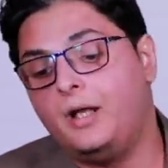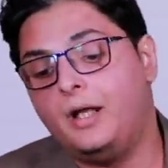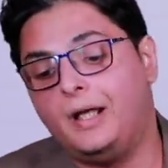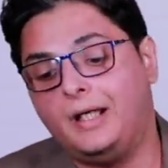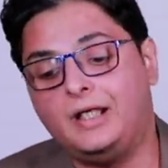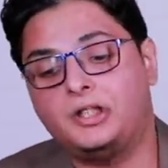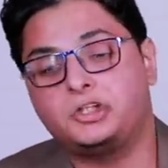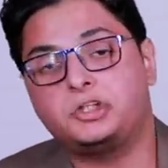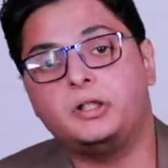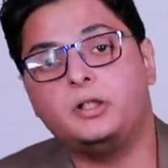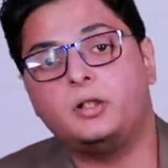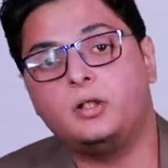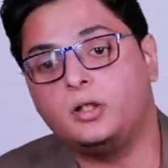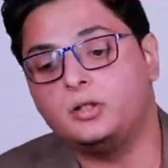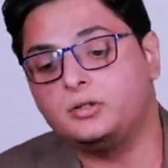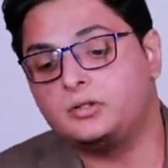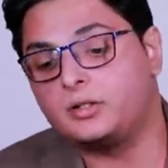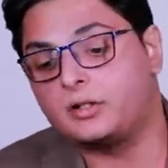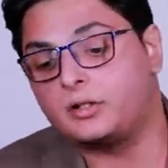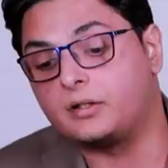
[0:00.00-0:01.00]
علشان
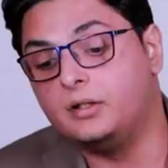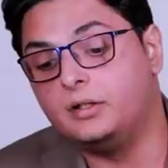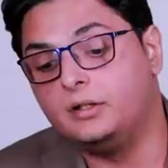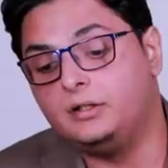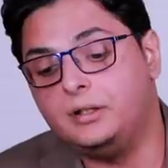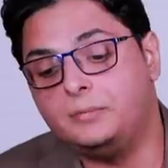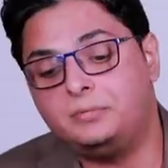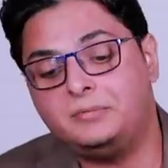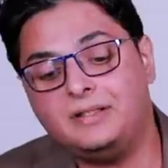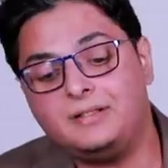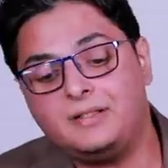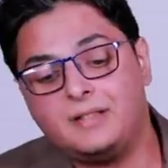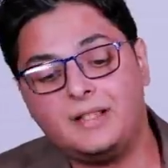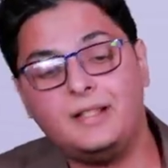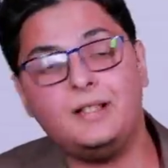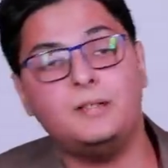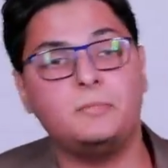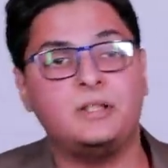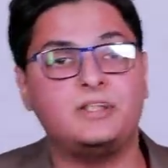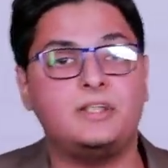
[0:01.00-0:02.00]
خاطر يبتدي
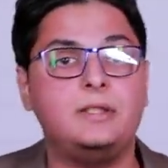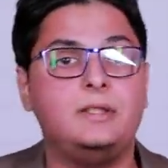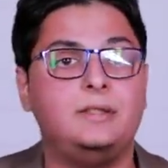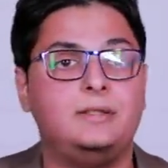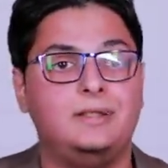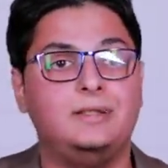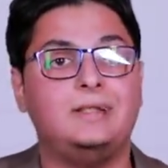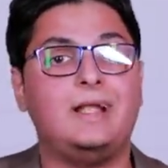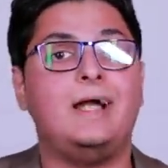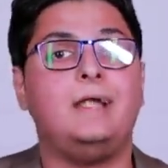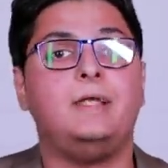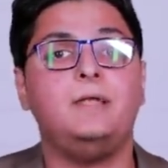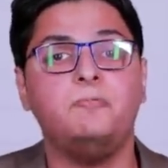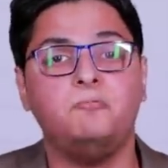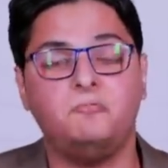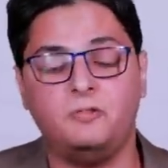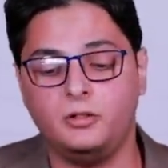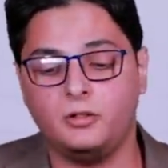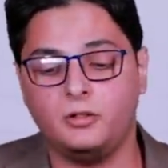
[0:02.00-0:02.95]
ريال مدريد يتحكم في